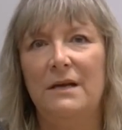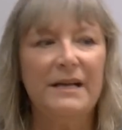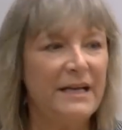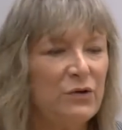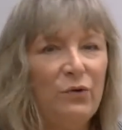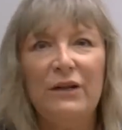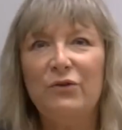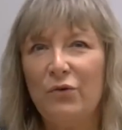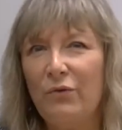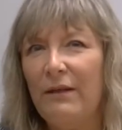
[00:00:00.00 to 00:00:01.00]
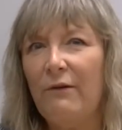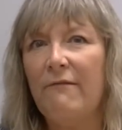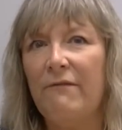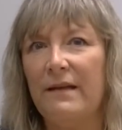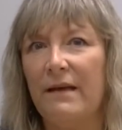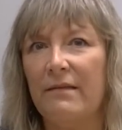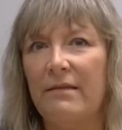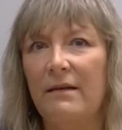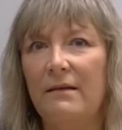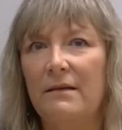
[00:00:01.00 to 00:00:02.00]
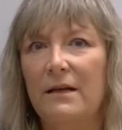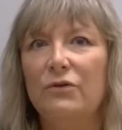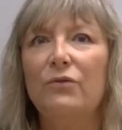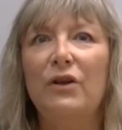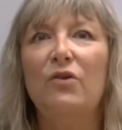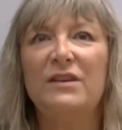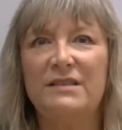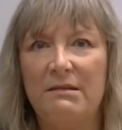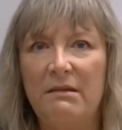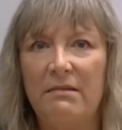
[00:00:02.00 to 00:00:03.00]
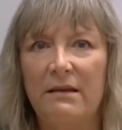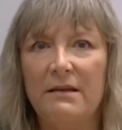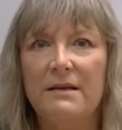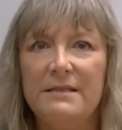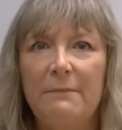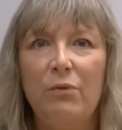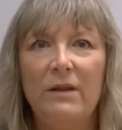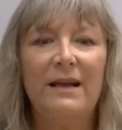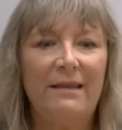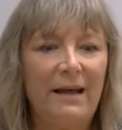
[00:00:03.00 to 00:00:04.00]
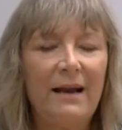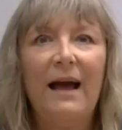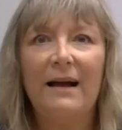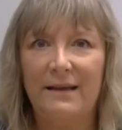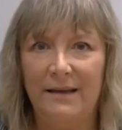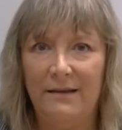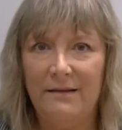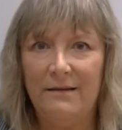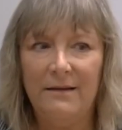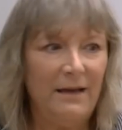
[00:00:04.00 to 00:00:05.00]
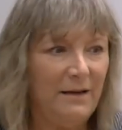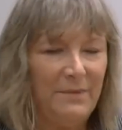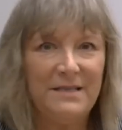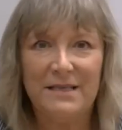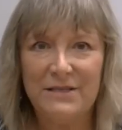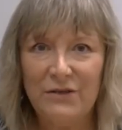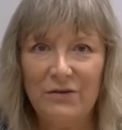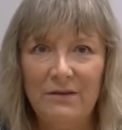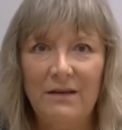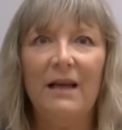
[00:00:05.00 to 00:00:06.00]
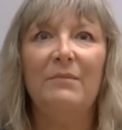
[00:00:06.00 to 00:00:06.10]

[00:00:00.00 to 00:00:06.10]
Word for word: que es un entorno de confianza donde lo que se dice se puede quedar aquí en mi sesión,